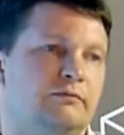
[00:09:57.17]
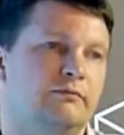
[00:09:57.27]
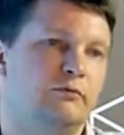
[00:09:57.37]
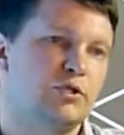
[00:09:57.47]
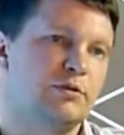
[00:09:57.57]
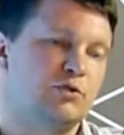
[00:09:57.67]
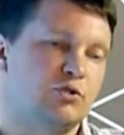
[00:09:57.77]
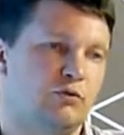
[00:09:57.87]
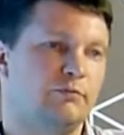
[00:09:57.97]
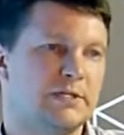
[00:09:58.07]
8
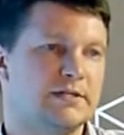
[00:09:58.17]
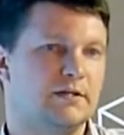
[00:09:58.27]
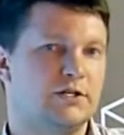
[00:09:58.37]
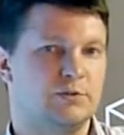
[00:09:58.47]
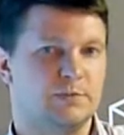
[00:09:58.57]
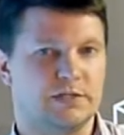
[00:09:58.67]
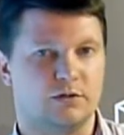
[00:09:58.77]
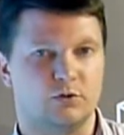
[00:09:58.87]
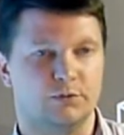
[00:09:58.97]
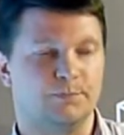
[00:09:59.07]
часов по задачам
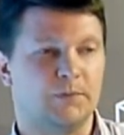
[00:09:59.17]
закрой.